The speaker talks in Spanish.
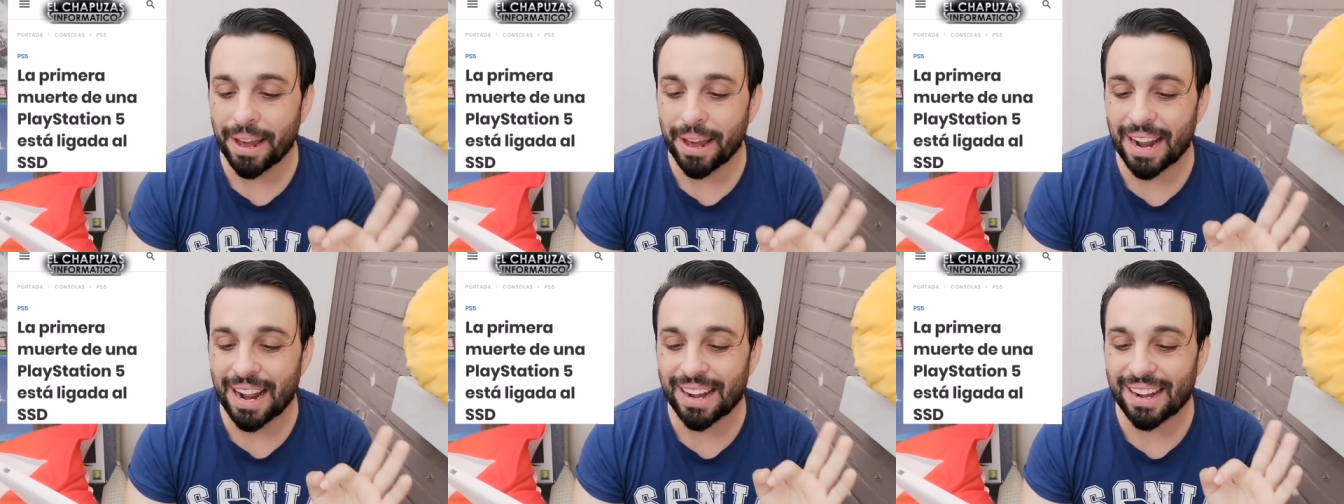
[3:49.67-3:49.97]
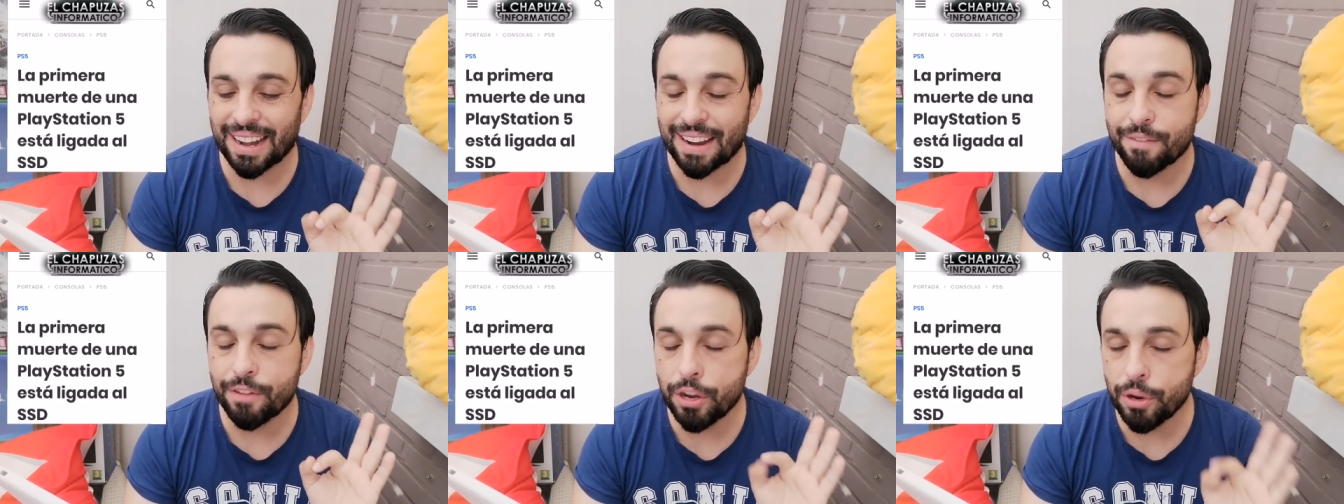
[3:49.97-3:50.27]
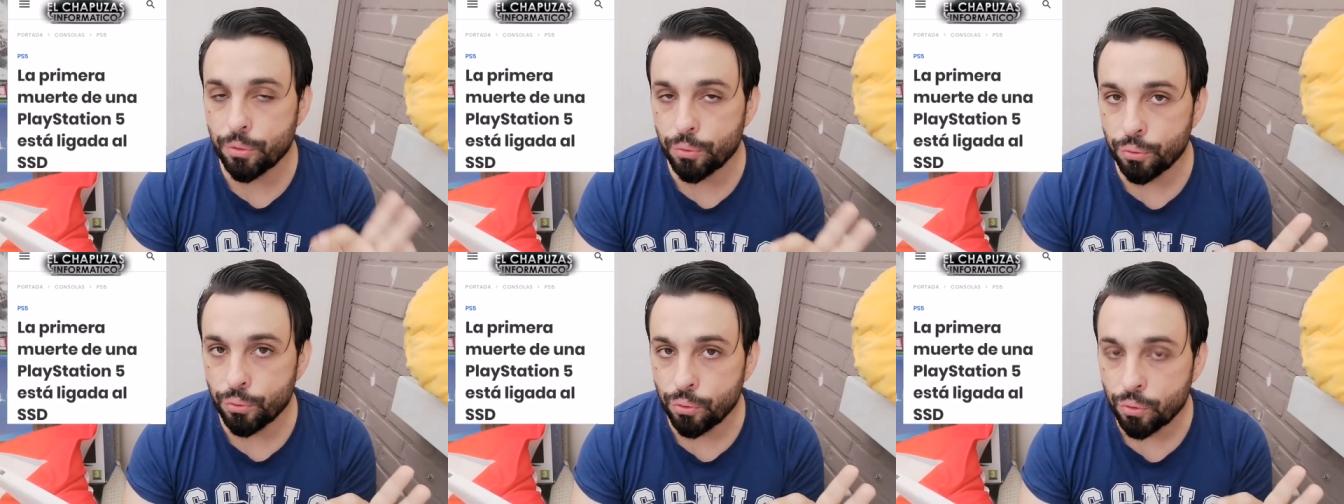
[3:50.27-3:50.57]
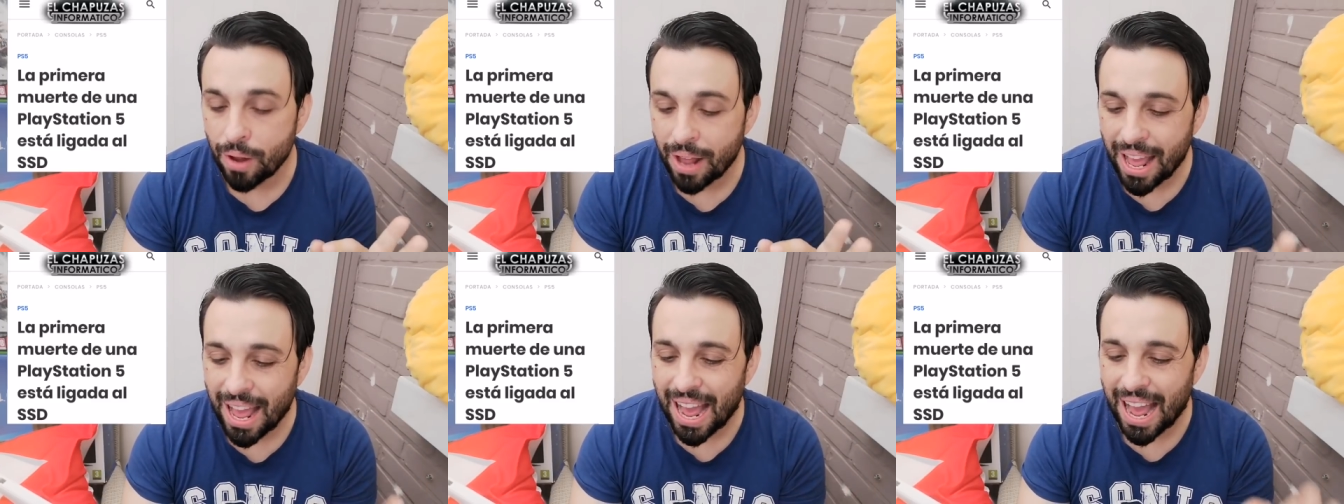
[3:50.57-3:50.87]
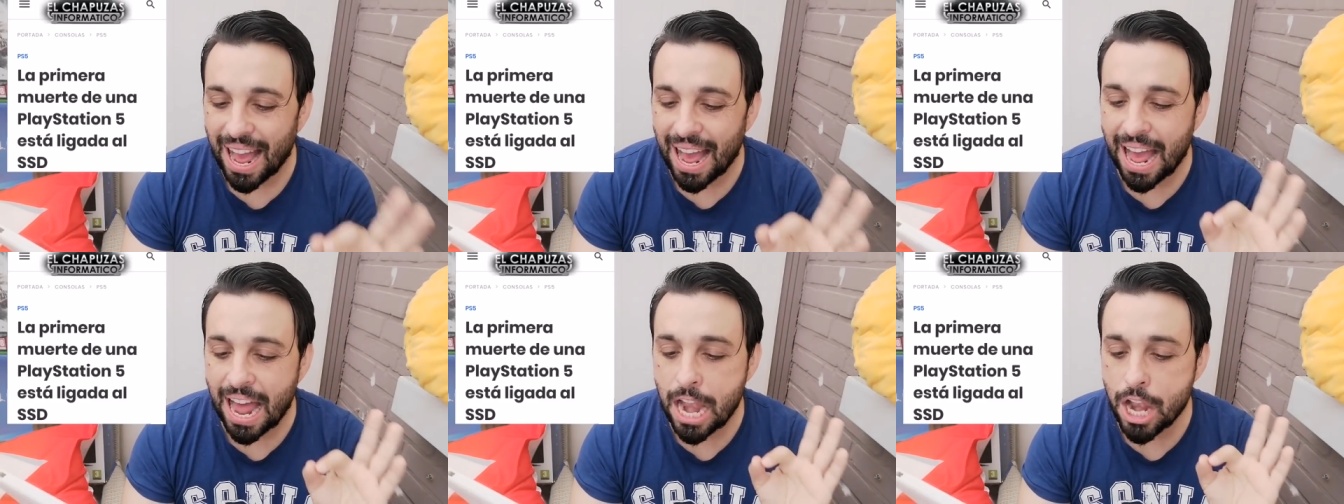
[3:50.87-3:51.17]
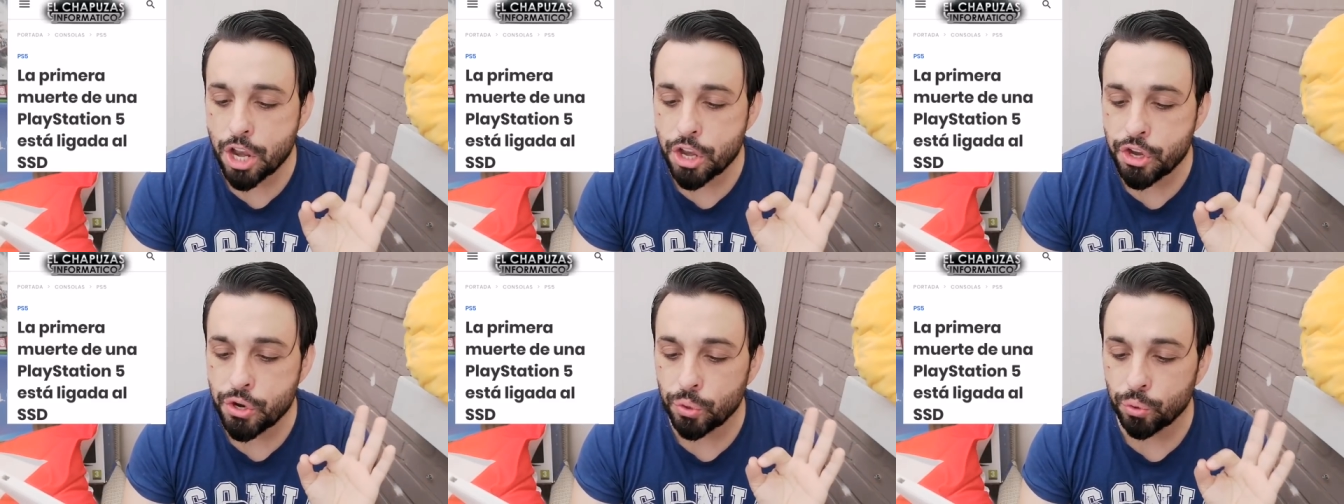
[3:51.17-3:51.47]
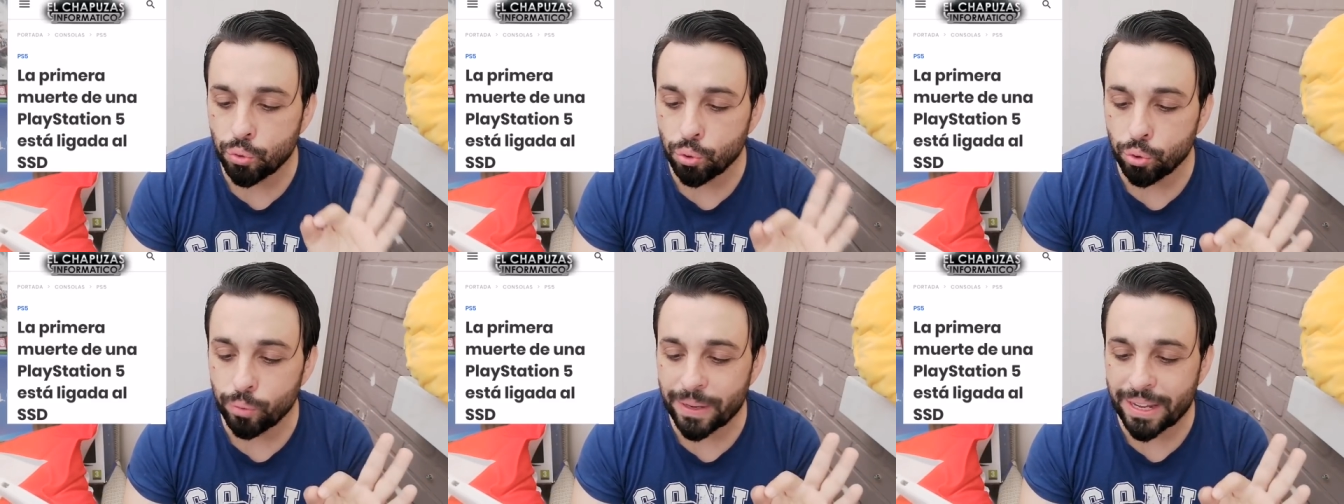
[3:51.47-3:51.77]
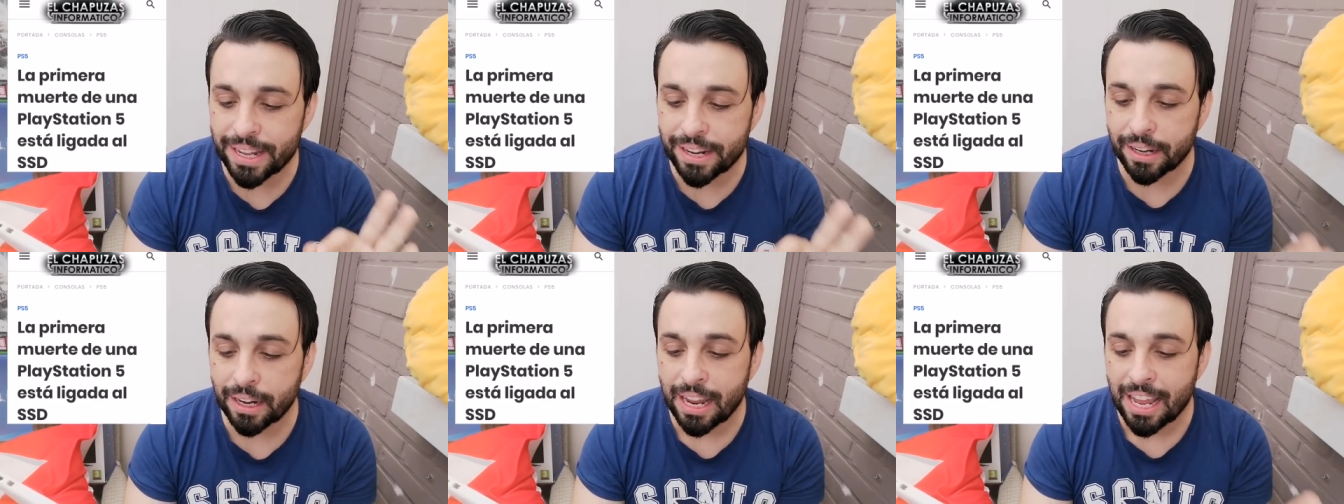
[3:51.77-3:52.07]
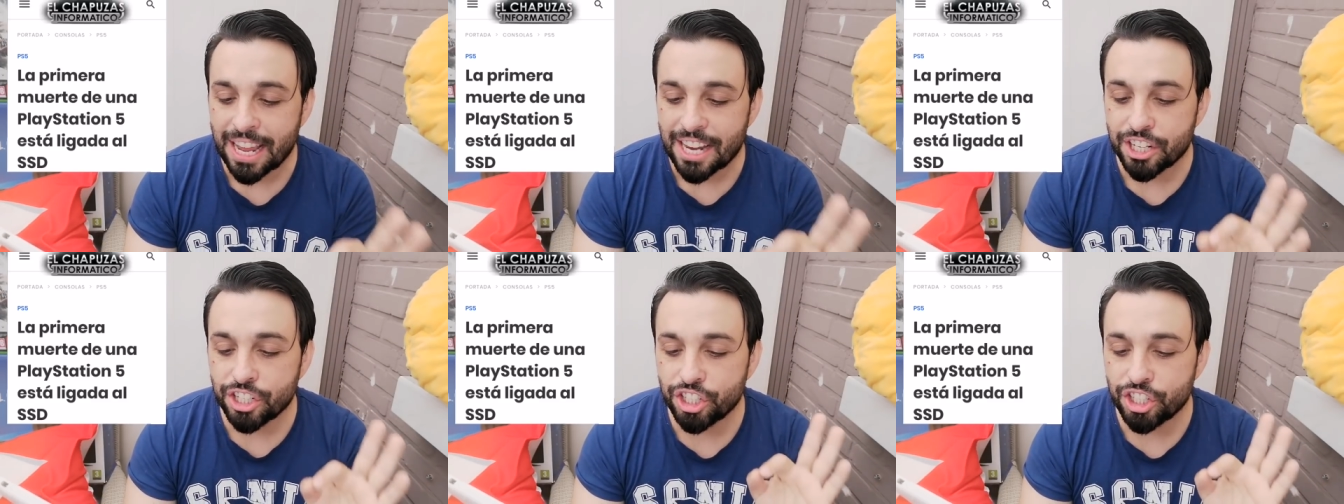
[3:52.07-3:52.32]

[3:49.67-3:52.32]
para review al youtuber